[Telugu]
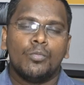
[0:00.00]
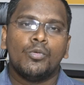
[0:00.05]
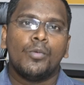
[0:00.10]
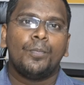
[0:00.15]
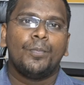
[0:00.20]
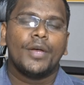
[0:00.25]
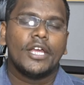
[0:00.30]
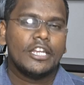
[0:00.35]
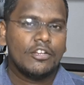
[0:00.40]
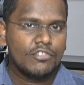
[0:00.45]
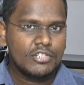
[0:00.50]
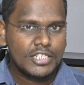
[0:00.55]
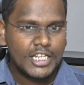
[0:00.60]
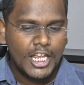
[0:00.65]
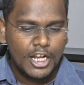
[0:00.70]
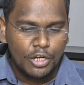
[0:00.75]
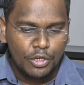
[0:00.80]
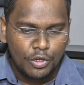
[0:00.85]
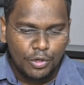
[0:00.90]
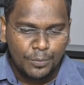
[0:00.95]
ముప్పై
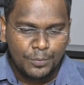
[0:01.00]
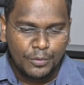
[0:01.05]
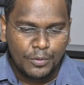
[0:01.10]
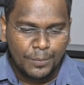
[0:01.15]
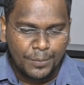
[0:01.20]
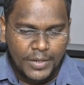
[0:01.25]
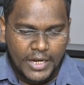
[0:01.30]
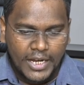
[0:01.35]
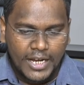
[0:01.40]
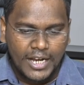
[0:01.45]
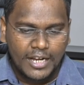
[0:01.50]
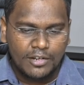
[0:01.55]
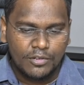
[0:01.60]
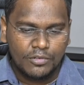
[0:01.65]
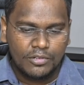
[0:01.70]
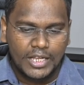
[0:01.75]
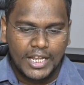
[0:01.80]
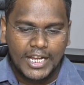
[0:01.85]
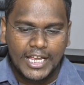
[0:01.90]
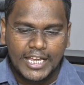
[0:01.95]
నిమిషాల లోపు
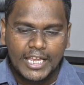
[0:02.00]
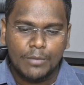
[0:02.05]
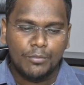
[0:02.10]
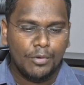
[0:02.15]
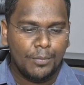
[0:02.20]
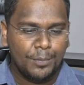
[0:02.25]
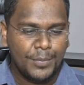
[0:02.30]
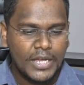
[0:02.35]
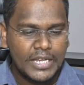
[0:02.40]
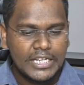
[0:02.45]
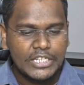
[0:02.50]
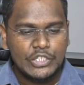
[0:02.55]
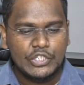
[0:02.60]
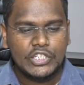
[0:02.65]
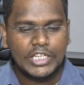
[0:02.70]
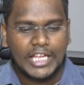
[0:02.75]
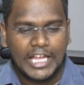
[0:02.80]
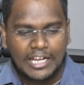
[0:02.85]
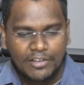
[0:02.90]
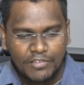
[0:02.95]
ప్రయాణం అలాగే ముప్పై
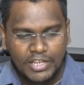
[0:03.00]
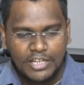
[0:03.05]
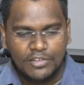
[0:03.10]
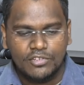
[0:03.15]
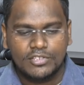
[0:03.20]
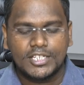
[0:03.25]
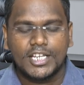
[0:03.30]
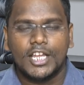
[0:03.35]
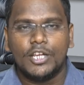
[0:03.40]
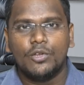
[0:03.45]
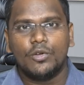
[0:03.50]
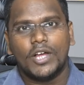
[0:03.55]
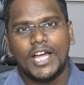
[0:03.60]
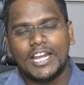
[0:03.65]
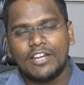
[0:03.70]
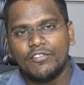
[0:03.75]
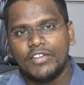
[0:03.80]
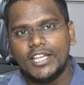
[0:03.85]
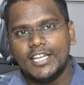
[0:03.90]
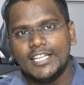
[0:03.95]
నుంచి అరవై నిమిషాలు
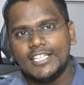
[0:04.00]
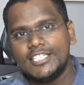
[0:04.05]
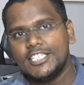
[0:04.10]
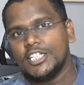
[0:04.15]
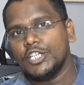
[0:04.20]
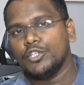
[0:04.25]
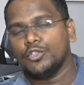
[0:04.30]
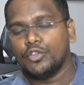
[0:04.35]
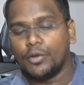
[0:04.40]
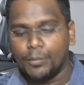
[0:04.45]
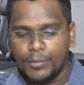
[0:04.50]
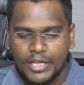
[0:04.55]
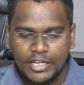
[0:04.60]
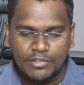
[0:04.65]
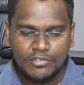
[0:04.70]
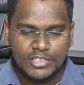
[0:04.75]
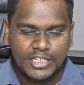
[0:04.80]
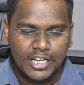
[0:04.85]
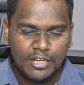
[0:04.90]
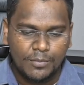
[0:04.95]
అరవై నుంచి తొంభై
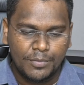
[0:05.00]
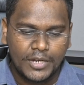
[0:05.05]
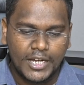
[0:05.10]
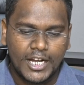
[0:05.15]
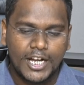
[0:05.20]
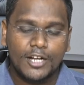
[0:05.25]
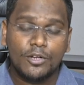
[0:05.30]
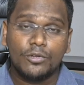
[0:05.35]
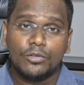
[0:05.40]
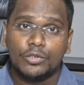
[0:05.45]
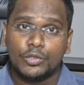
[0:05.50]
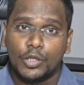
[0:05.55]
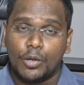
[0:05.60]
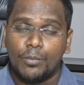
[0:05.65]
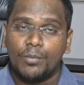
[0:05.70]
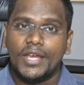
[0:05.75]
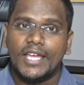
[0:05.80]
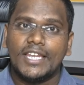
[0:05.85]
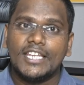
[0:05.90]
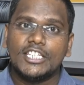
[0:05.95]
నిమిషాలు ప్రయాణం
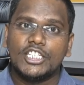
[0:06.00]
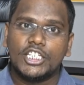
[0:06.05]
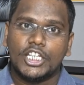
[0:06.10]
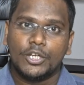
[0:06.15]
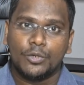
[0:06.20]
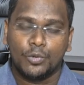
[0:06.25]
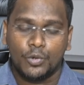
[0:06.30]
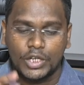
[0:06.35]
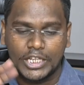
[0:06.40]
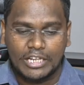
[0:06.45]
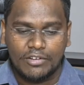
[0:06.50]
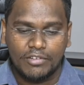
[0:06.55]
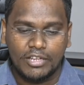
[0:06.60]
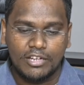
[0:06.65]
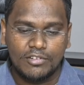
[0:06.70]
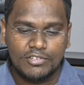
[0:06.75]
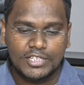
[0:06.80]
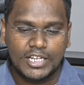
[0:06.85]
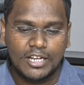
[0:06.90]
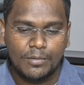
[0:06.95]
తొంభై నుంచి నూట
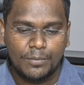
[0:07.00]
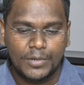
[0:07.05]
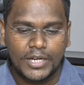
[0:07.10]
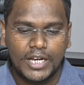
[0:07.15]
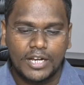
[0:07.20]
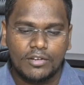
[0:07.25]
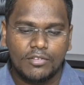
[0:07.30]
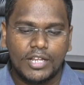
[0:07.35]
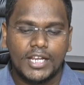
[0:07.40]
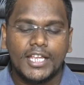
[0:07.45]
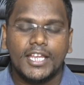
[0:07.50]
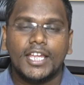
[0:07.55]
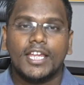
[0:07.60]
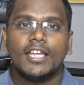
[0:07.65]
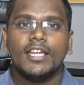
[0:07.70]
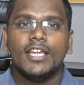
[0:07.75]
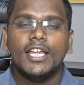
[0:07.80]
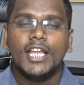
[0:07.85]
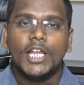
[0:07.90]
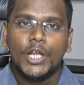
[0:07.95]
ఇరవై నిమిషాలు ప్రయాణం అలాగే
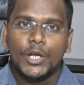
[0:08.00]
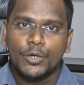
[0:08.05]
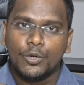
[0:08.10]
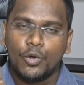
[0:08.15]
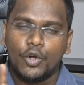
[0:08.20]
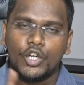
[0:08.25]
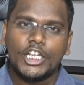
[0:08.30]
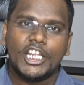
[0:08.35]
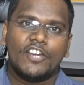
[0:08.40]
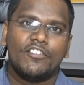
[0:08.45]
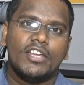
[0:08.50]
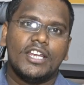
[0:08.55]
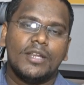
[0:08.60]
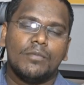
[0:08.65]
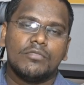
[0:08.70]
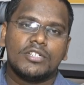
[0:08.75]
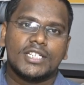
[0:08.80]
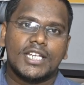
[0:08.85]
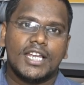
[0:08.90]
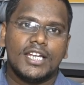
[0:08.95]
నూట ఇరవై
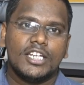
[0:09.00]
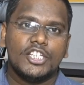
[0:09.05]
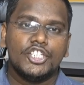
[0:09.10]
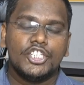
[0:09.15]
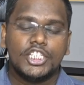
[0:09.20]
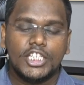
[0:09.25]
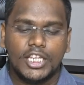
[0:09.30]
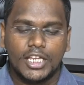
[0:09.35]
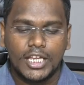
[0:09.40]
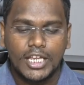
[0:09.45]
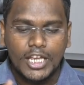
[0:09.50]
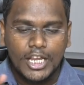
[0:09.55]
నిమిషాల నుంచి